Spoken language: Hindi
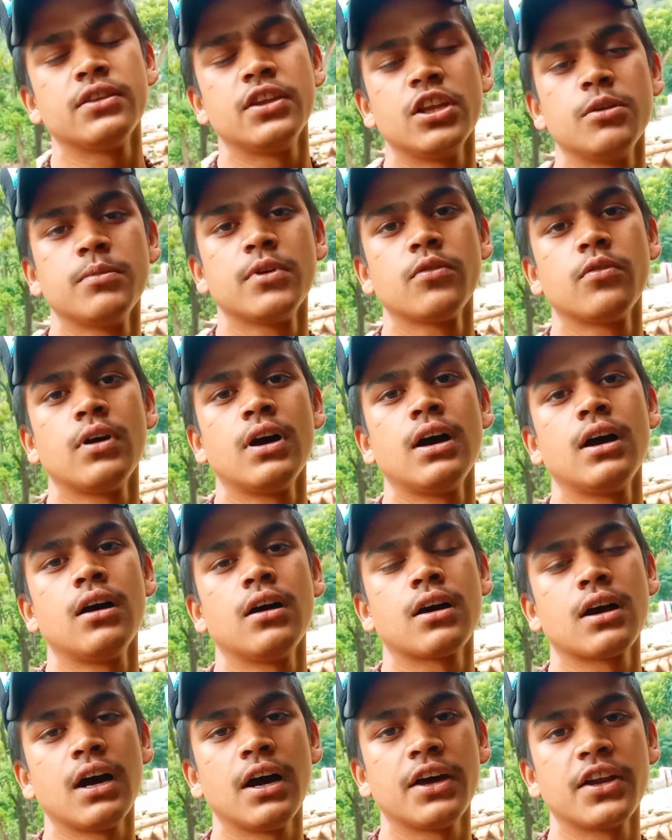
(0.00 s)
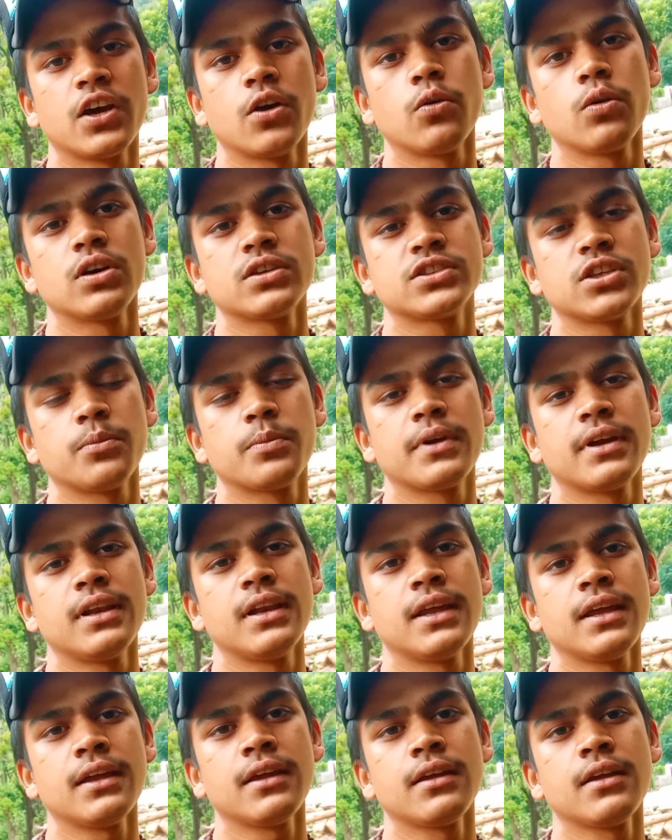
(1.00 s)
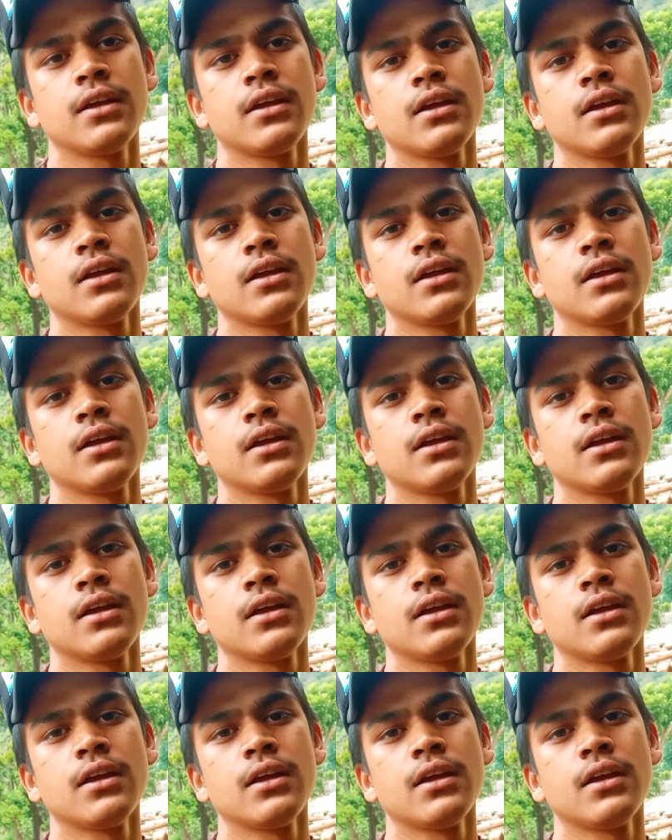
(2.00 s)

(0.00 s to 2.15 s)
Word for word: दिन में वहाँ खाना होगा सबके लिए